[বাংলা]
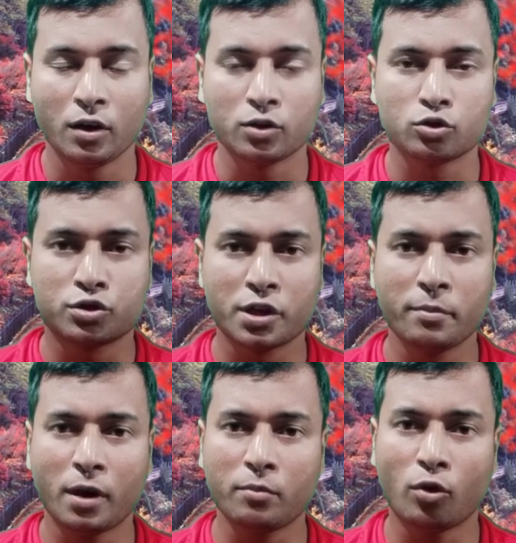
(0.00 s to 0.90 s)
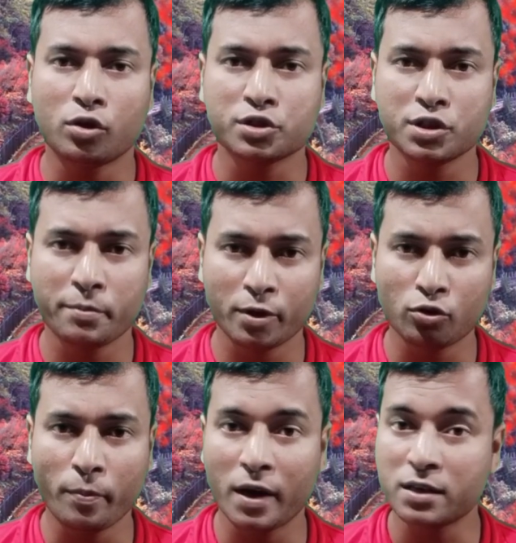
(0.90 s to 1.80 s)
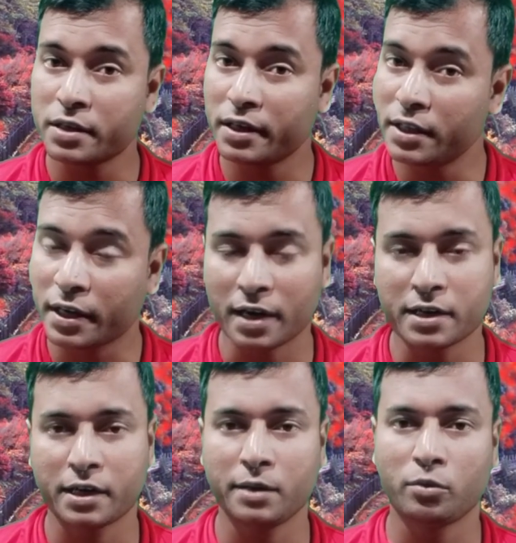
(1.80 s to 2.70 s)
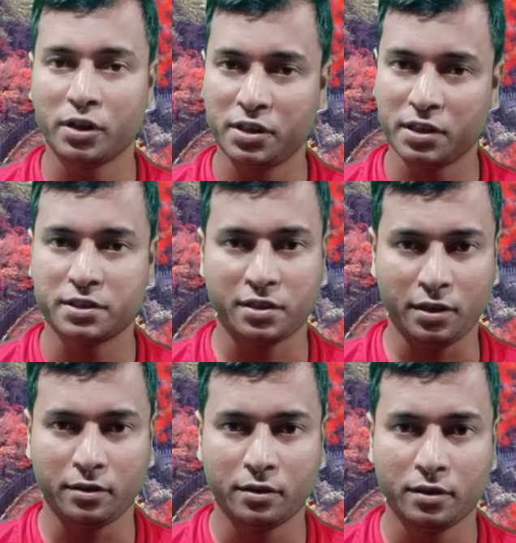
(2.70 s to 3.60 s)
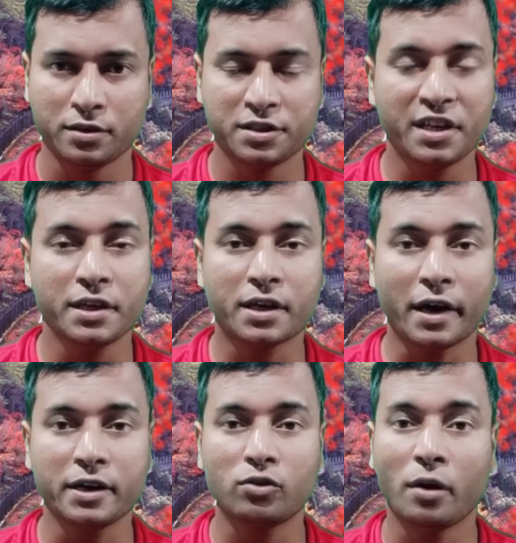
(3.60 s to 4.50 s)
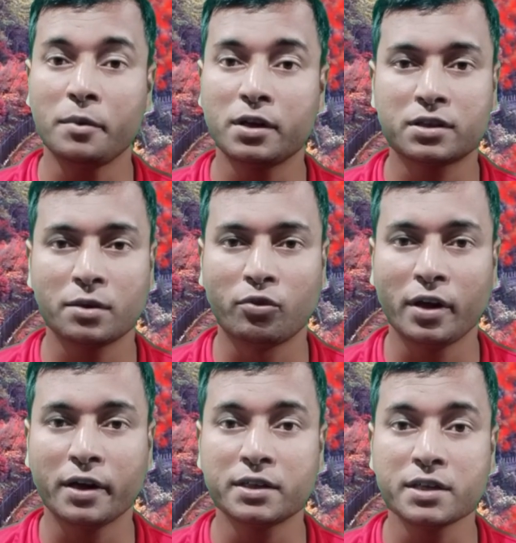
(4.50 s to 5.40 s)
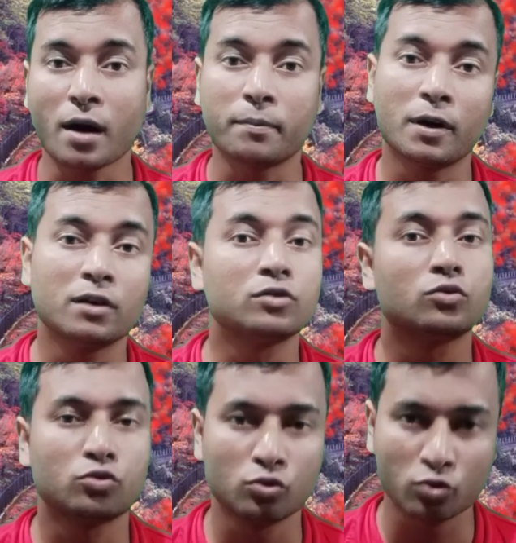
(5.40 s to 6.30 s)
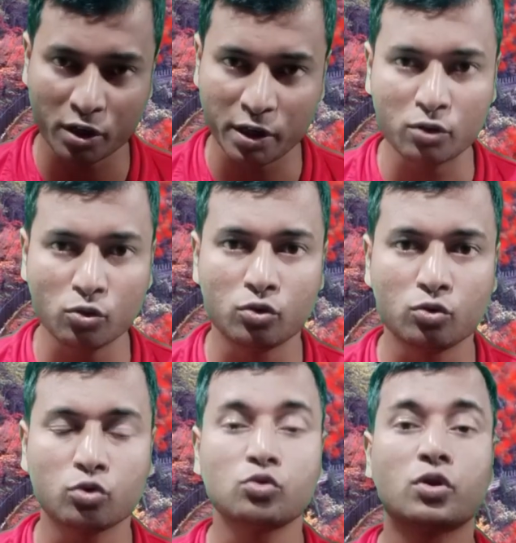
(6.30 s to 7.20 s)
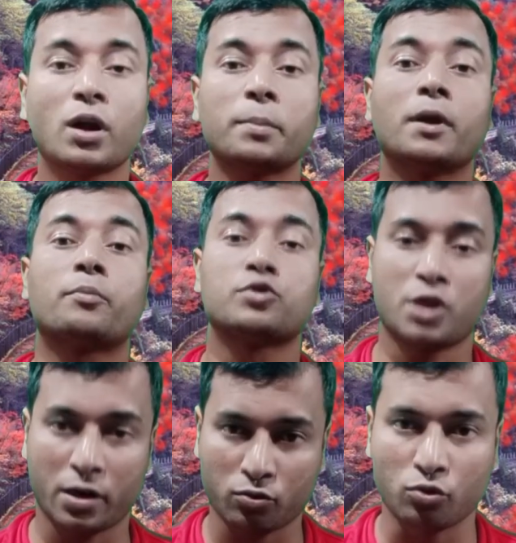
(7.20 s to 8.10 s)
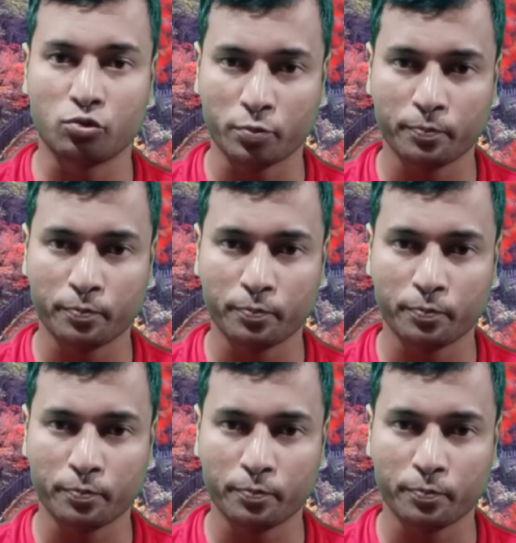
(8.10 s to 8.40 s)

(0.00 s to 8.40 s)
তো শ্রীমান মহর্ষি বেদব্যাস এদের কানে কানে বলে দিয়েছিলেন যে এই কাহিনিগুলো আমি লিখতে ভুলে গেছি আপনার নতুন করে লিখুন নতুন করে আপনার প্রচার করুন